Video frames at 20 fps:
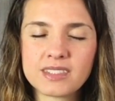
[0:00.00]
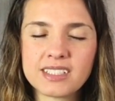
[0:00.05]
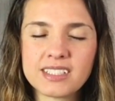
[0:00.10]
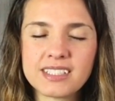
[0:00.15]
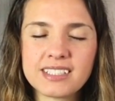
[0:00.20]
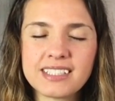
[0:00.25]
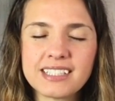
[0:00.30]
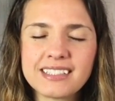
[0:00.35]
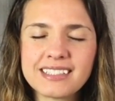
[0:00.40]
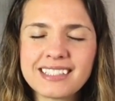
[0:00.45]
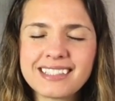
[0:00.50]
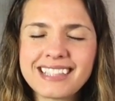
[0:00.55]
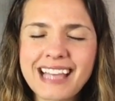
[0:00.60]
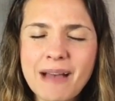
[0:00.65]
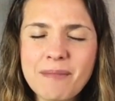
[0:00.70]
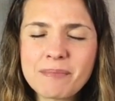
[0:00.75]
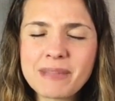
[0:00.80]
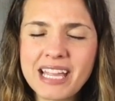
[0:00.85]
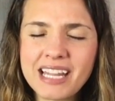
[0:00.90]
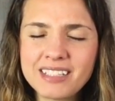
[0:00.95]
Se siente
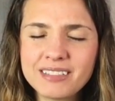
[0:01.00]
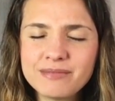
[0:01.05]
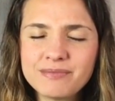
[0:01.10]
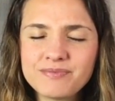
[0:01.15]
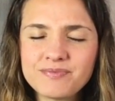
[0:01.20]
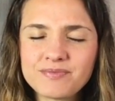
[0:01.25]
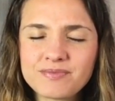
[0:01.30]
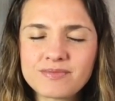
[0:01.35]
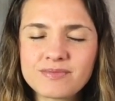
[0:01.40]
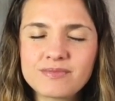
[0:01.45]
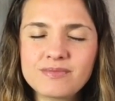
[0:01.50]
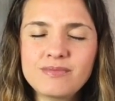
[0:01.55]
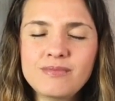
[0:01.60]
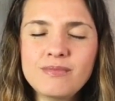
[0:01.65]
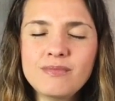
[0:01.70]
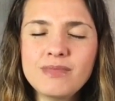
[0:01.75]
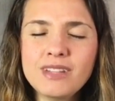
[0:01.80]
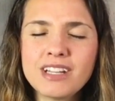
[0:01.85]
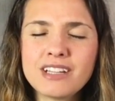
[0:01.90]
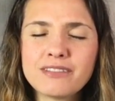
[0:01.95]
tan bien
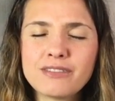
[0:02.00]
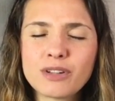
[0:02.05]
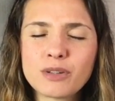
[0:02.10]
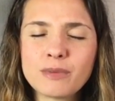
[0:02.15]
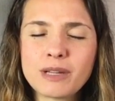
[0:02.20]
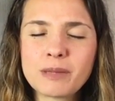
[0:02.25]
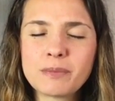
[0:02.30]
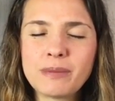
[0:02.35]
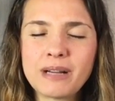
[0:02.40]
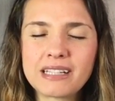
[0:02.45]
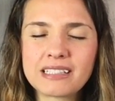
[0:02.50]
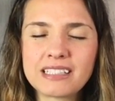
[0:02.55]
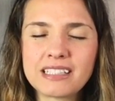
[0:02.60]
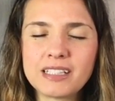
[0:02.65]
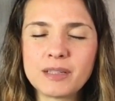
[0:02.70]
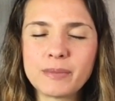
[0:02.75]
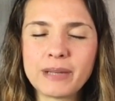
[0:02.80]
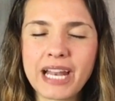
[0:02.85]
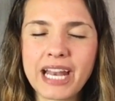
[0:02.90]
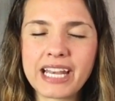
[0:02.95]
formar parte
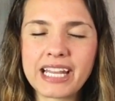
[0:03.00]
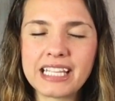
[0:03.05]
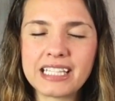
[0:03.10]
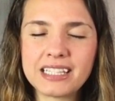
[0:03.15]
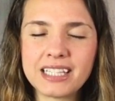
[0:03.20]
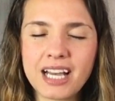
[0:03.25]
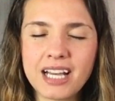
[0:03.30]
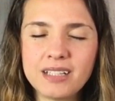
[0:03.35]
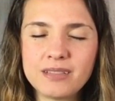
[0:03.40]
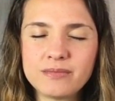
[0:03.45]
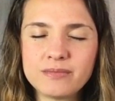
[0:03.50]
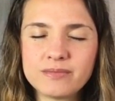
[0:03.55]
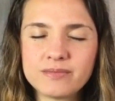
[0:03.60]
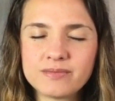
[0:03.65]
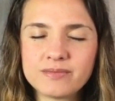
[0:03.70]
del planeta,